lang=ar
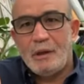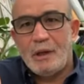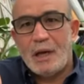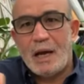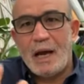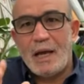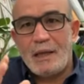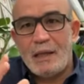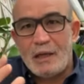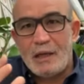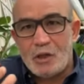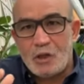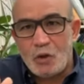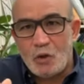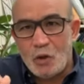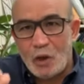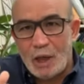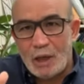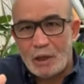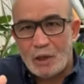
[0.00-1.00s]
هذا
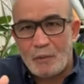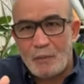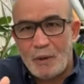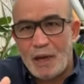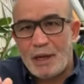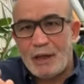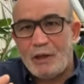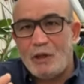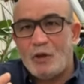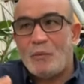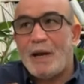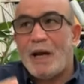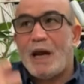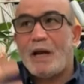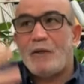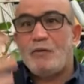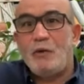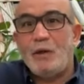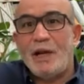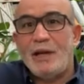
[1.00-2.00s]
الشيوخ الكبار اللي هما
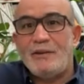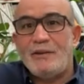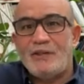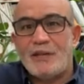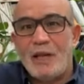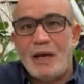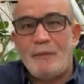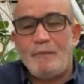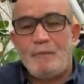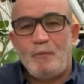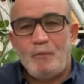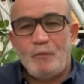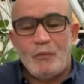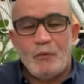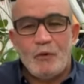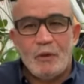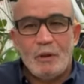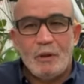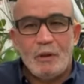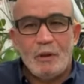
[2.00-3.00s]
يعرفوا الانساب
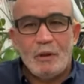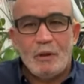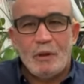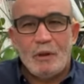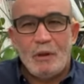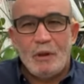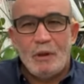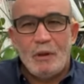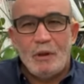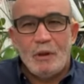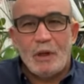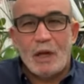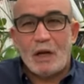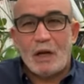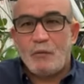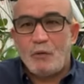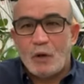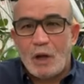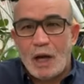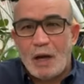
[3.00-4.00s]

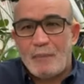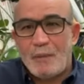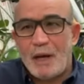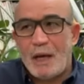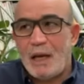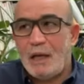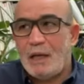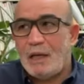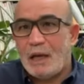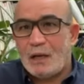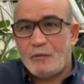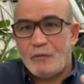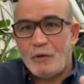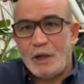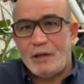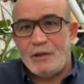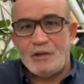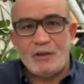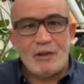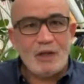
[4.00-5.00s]
يعرفوا القبائل يعرفوا
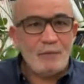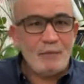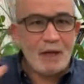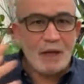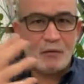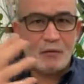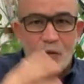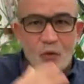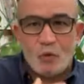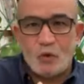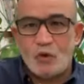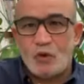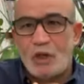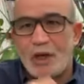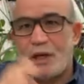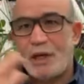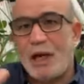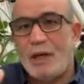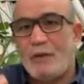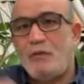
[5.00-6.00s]
الانساب يعرفوا
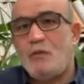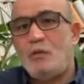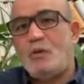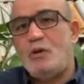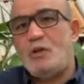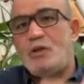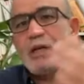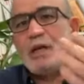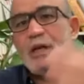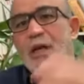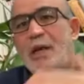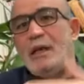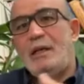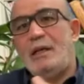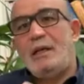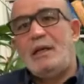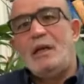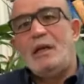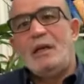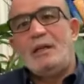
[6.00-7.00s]
الاسر يعرفوا كل شيء
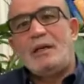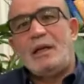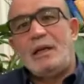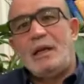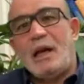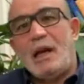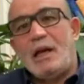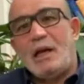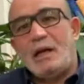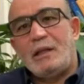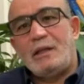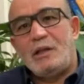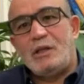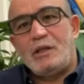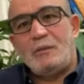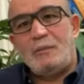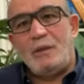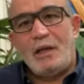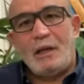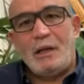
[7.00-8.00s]
يعني تلقاه يقدر
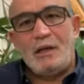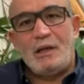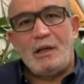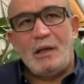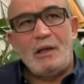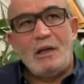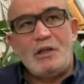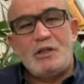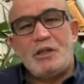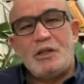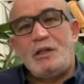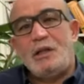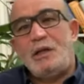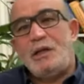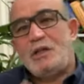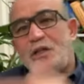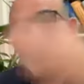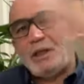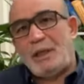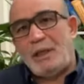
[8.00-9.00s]
يجيب لك للجد
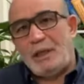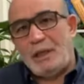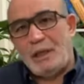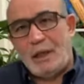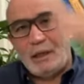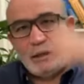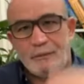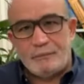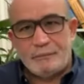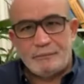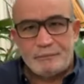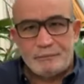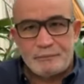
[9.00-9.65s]
العشرين يعني